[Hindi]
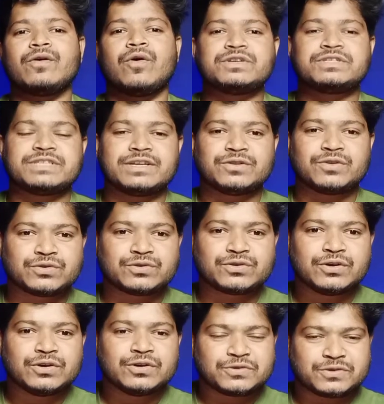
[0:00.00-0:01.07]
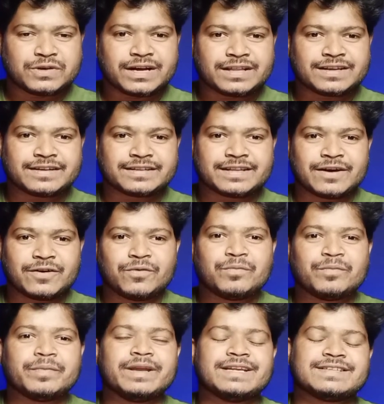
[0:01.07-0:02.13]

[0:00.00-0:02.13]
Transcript: होस्ट एंड दोस्त स्वागत करता हूं मेरी